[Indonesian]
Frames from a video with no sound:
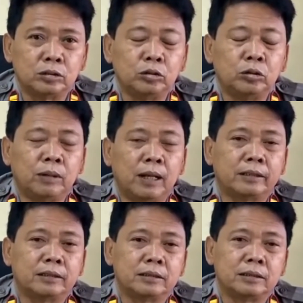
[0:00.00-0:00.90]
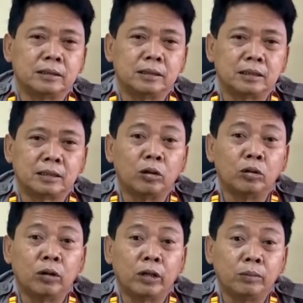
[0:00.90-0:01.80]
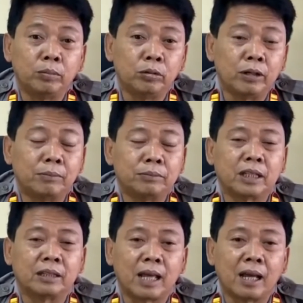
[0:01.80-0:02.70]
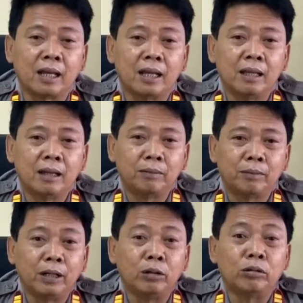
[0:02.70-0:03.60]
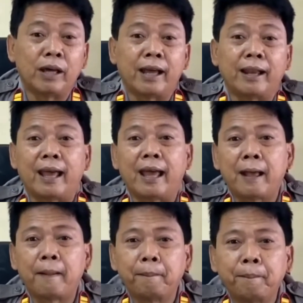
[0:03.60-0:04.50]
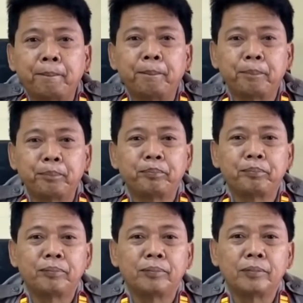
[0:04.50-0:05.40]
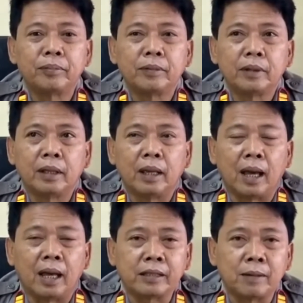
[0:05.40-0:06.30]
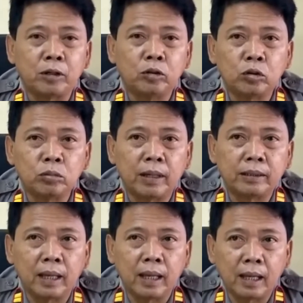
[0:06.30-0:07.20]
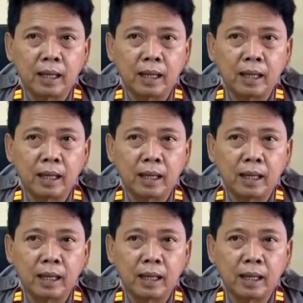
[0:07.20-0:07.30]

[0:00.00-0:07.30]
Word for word: 17 tahun 2006 tentang pelindungan anak. Ancaman hukuman? Ancaman hukumannya